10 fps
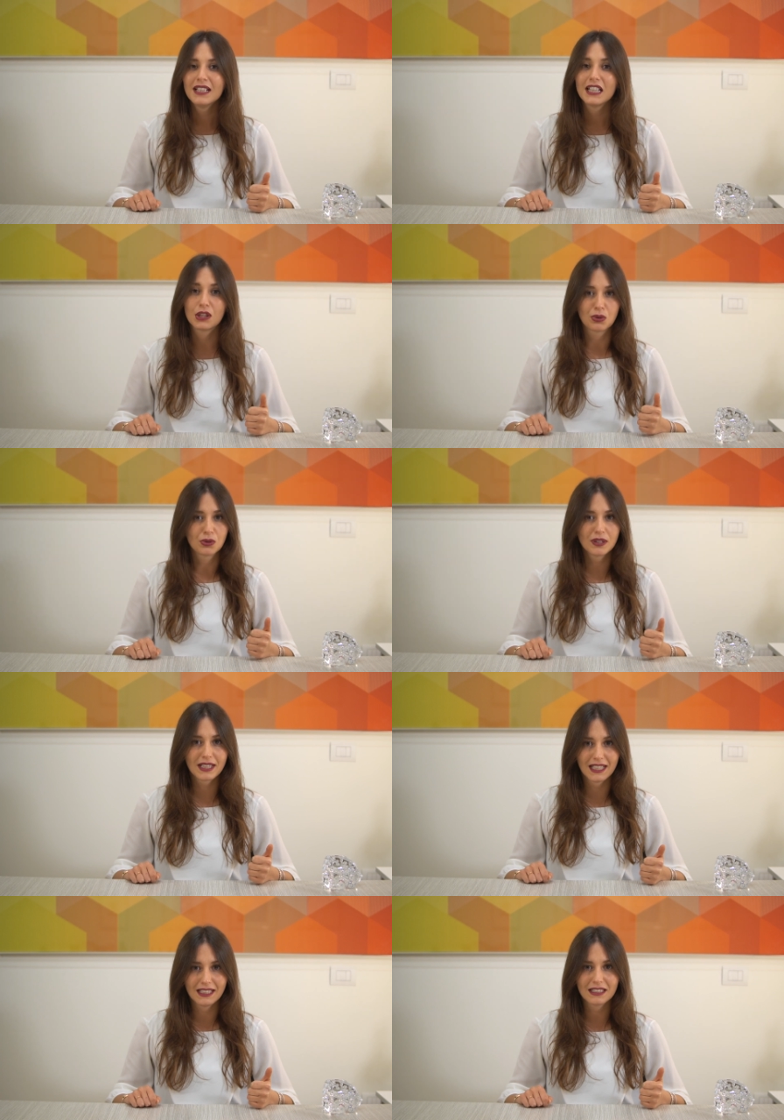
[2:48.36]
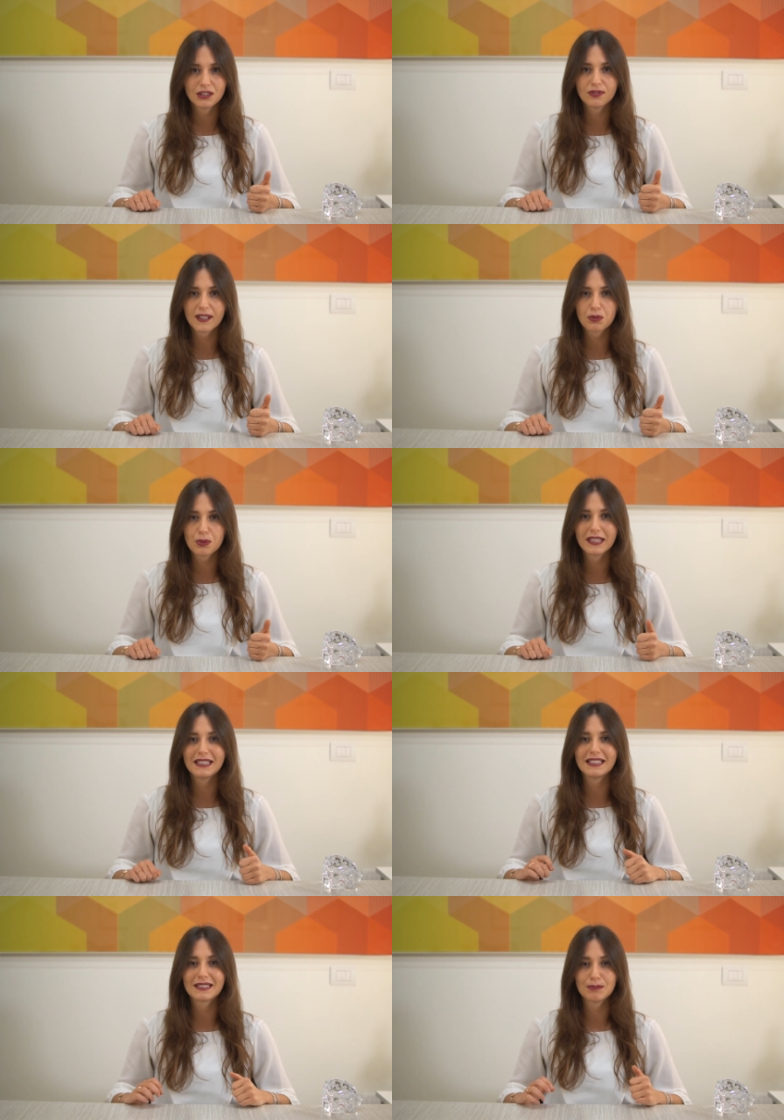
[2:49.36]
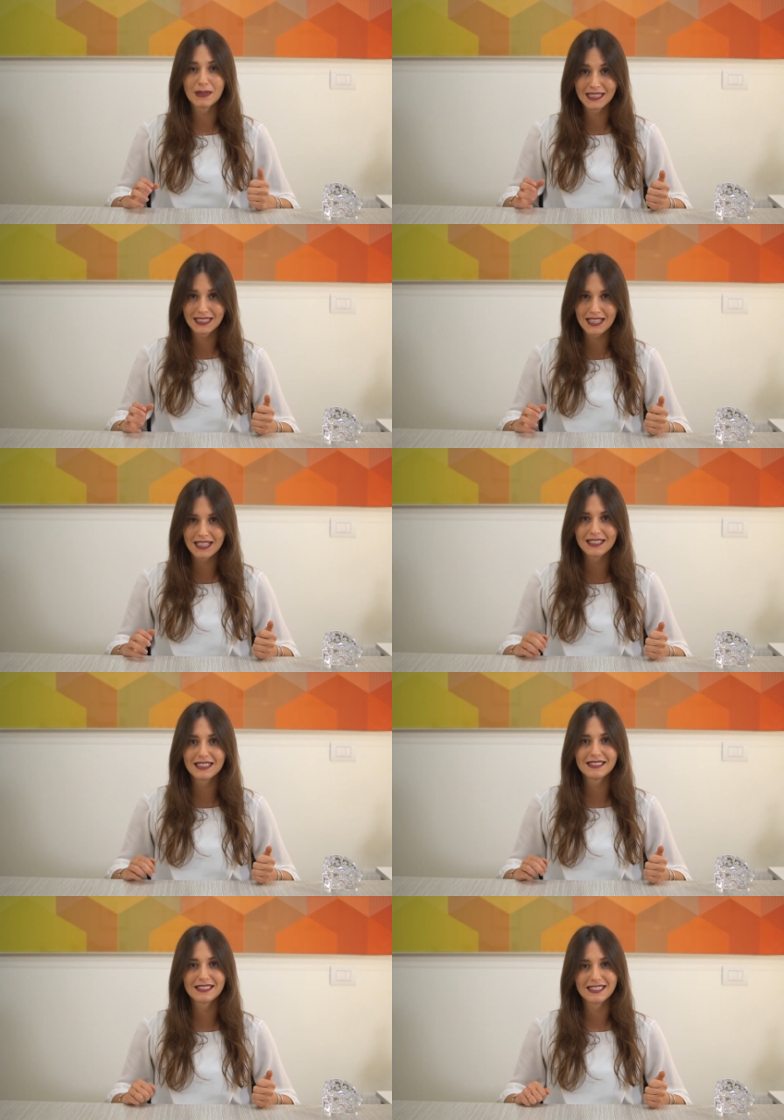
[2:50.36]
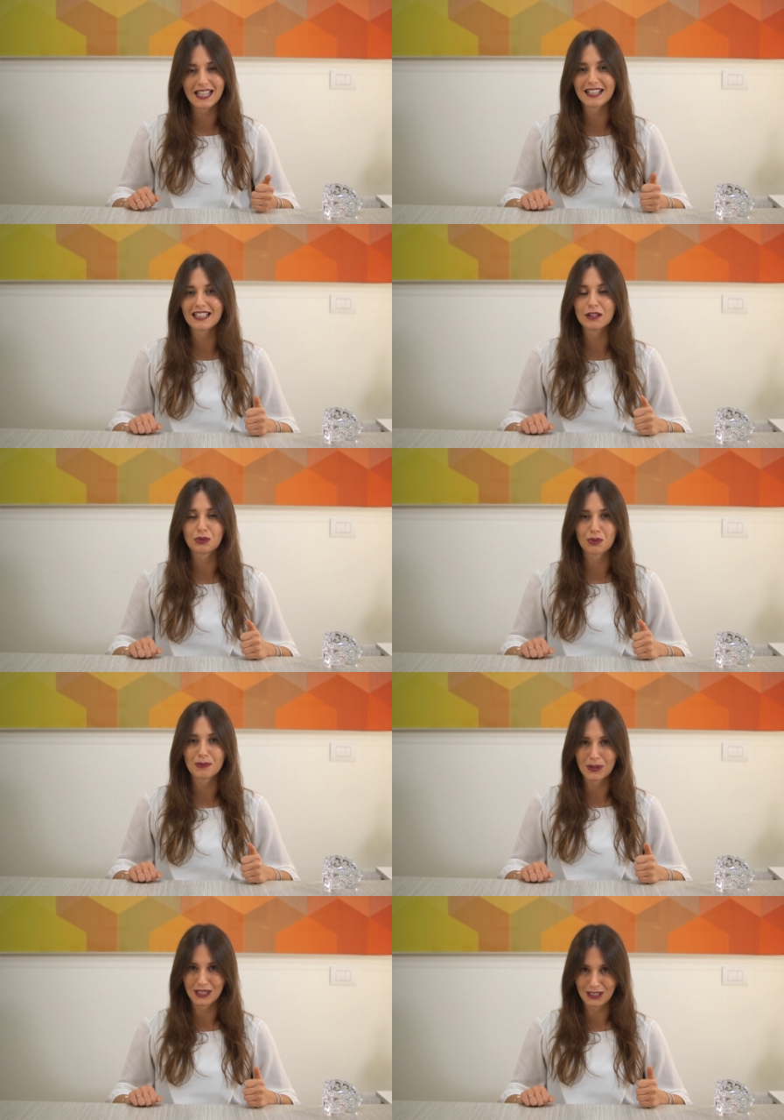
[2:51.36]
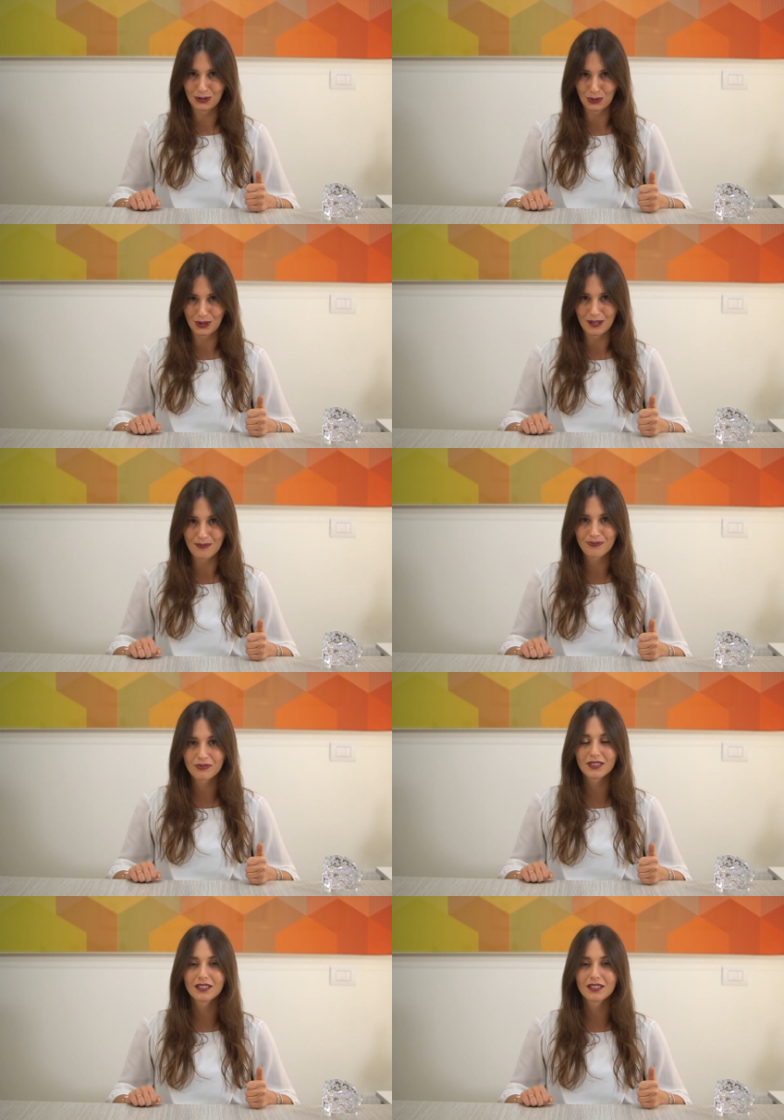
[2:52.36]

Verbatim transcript: il concorrente dovrà quindi smettere di insidiare l'altrui imprenditore.